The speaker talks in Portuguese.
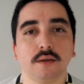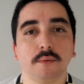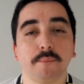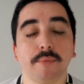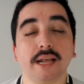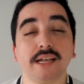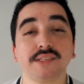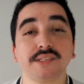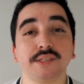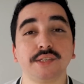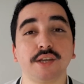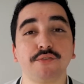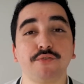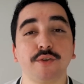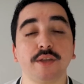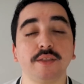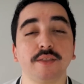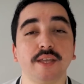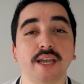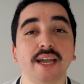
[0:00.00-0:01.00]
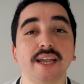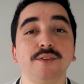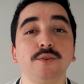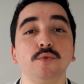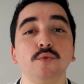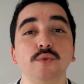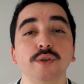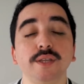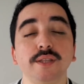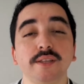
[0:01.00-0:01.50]
Para se defender,
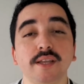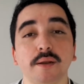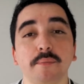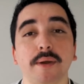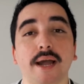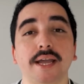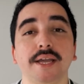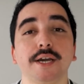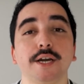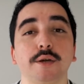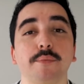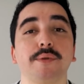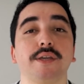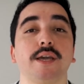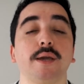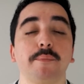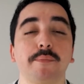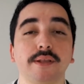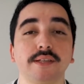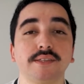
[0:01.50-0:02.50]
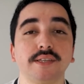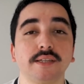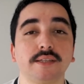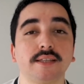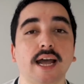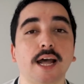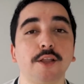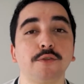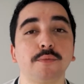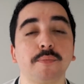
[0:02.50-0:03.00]
o Inter Miami,
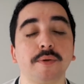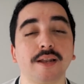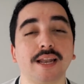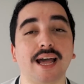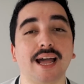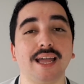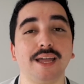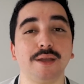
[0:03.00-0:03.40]
representado pela